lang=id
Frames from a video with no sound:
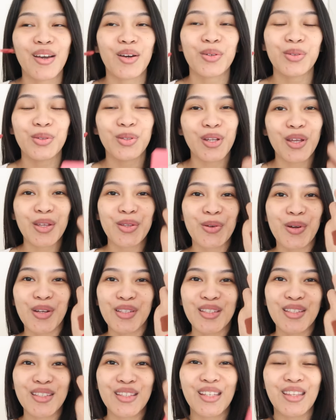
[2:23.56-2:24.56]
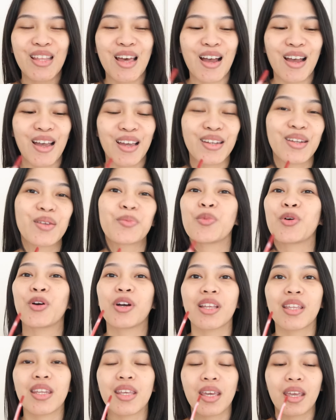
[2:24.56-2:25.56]
aku sudah swatches di tangan dan
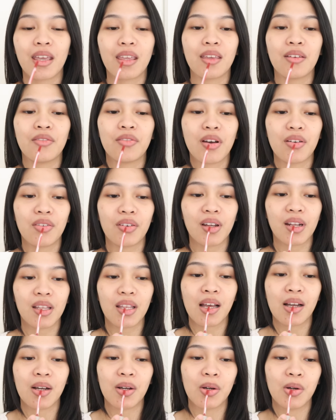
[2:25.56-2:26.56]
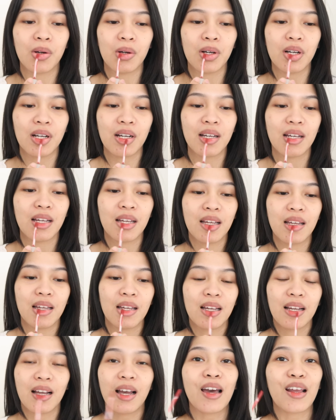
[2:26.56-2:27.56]
pokoknya ini kayaknya favorit aku
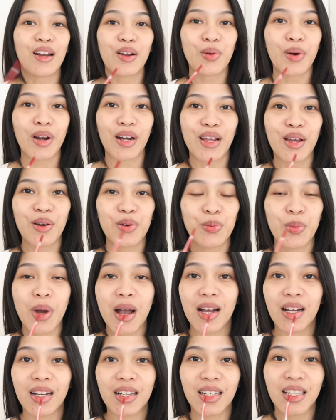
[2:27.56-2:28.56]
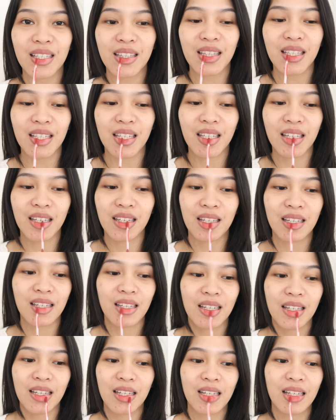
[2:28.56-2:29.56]
karena warnanya aku banget nih
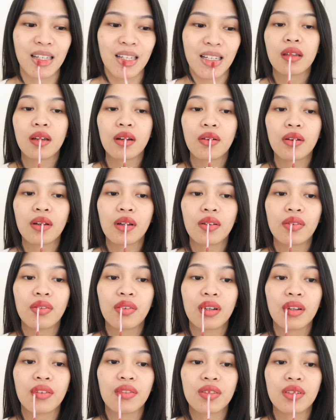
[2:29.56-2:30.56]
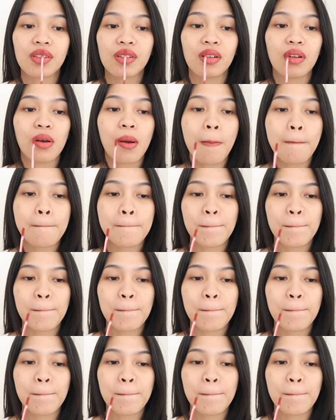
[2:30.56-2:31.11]
ini aku pakai full lips dulu